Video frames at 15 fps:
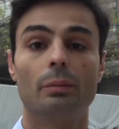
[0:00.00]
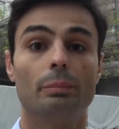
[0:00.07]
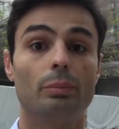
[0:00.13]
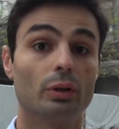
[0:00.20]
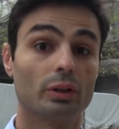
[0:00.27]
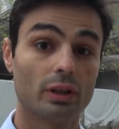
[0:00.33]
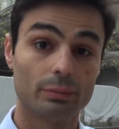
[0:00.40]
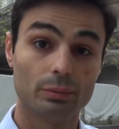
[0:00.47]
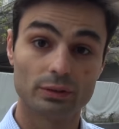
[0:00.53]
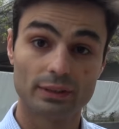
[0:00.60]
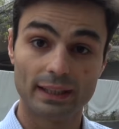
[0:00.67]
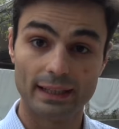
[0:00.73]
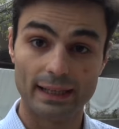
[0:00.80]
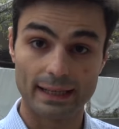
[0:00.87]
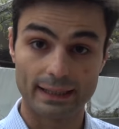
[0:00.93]
¿Por qué
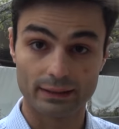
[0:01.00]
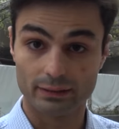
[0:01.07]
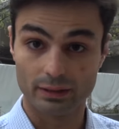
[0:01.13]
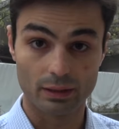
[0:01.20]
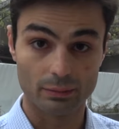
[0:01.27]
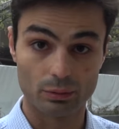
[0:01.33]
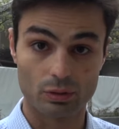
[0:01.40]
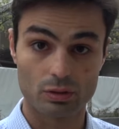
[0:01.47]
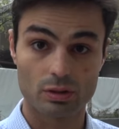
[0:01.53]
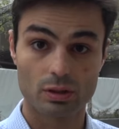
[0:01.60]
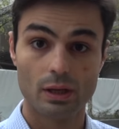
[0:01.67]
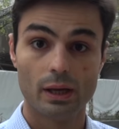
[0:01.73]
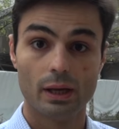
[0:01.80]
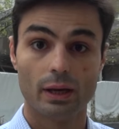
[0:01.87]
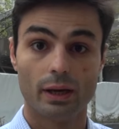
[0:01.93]
vota la gente a Vox?
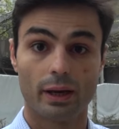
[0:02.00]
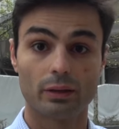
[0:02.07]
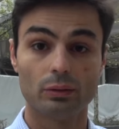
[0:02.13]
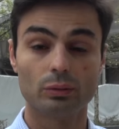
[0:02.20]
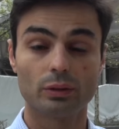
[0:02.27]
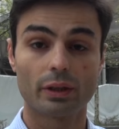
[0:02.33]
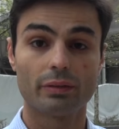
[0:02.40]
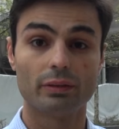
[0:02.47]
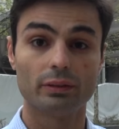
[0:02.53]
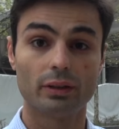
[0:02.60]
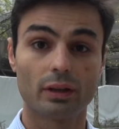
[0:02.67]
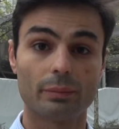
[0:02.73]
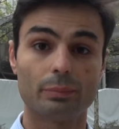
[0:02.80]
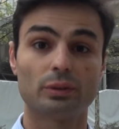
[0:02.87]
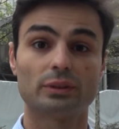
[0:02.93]
En un
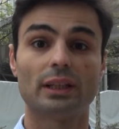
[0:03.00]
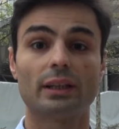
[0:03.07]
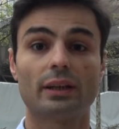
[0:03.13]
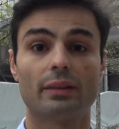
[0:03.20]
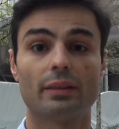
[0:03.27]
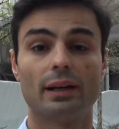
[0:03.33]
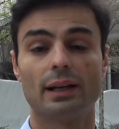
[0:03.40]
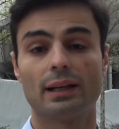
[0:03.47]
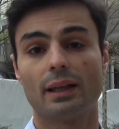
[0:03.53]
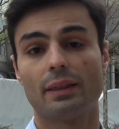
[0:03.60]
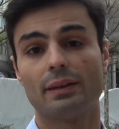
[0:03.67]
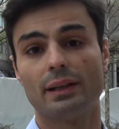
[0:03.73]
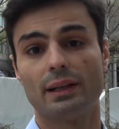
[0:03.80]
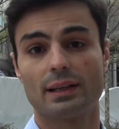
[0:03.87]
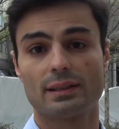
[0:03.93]
reciente reportaje de la
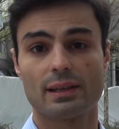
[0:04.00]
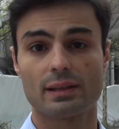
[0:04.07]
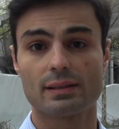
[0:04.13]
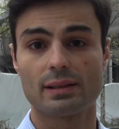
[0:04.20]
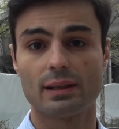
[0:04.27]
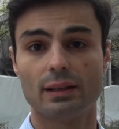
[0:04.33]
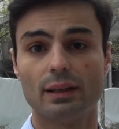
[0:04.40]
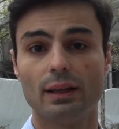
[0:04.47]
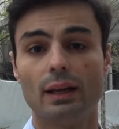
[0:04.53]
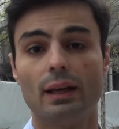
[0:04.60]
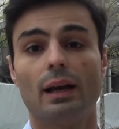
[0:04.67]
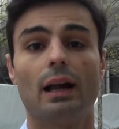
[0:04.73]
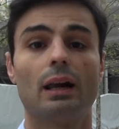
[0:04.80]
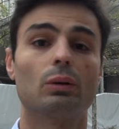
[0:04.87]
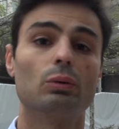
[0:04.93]
cadena La Sexta,
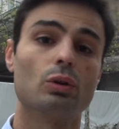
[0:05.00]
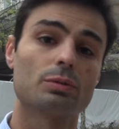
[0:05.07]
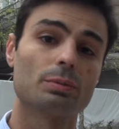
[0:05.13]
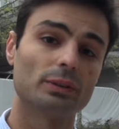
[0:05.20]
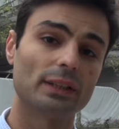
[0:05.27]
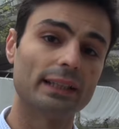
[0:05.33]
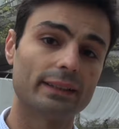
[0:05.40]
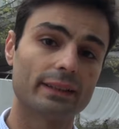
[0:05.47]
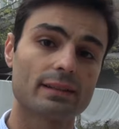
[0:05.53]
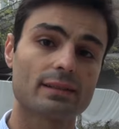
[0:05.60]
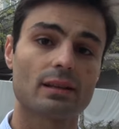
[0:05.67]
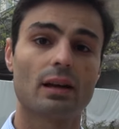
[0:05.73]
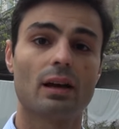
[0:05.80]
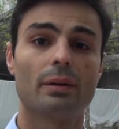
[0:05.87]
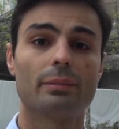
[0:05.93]
algunos
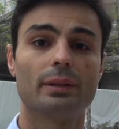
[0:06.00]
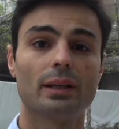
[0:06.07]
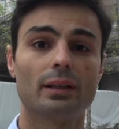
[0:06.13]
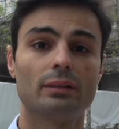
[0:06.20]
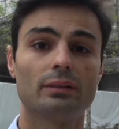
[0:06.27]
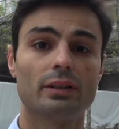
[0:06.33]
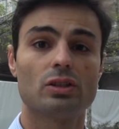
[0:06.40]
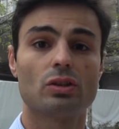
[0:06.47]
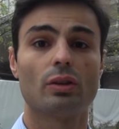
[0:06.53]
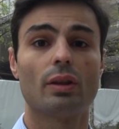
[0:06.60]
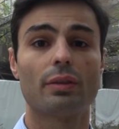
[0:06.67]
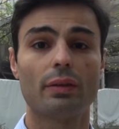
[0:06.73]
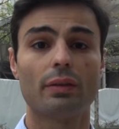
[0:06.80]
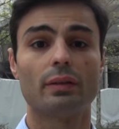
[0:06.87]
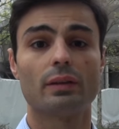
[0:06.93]
votantes habían dicho
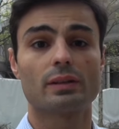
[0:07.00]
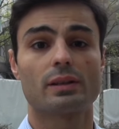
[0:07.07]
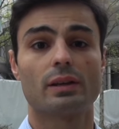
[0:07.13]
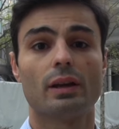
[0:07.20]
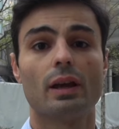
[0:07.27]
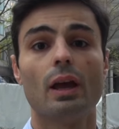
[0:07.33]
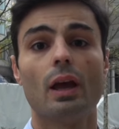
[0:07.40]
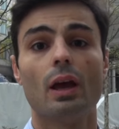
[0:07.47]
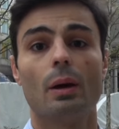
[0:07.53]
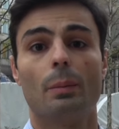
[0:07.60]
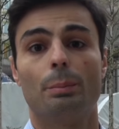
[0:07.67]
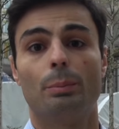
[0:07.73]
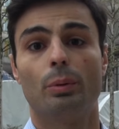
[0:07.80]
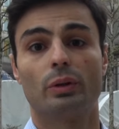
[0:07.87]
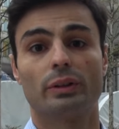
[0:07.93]
decidirse
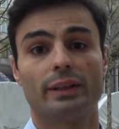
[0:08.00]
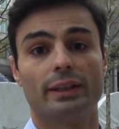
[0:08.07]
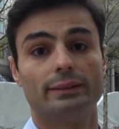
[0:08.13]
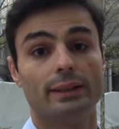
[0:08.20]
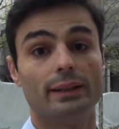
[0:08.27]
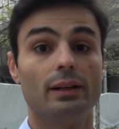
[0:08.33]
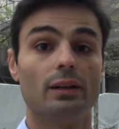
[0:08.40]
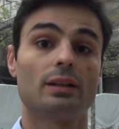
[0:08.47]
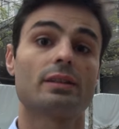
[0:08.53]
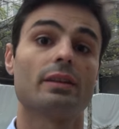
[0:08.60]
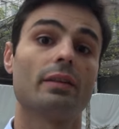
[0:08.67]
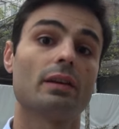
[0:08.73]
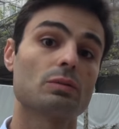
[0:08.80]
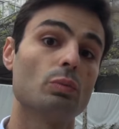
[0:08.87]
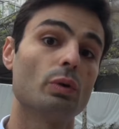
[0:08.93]
porque tienen las
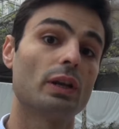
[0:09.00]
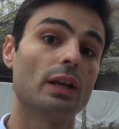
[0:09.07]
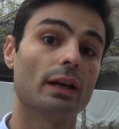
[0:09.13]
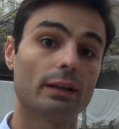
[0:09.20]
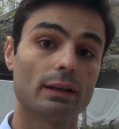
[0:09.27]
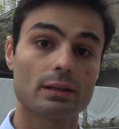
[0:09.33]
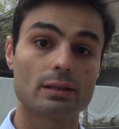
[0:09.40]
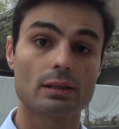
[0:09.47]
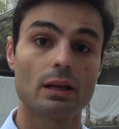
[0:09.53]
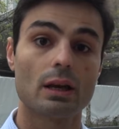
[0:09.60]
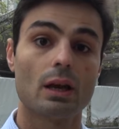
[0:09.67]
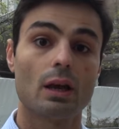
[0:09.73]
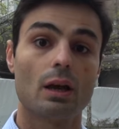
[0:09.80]
ideas muy claras,